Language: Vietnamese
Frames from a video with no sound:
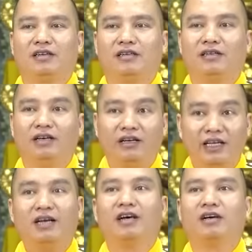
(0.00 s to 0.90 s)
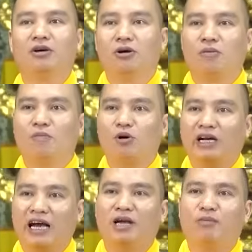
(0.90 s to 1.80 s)
Nhớ nhé, một
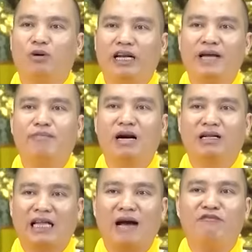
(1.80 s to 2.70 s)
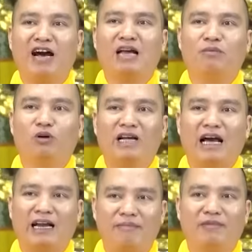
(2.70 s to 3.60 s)
ngày một đêm bằng 8 vạn 4
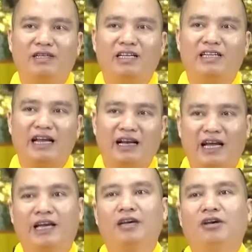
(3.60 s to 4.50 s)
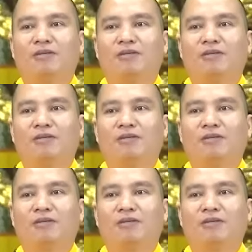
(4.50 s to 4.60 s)
ngàn năm ở nhân gian này,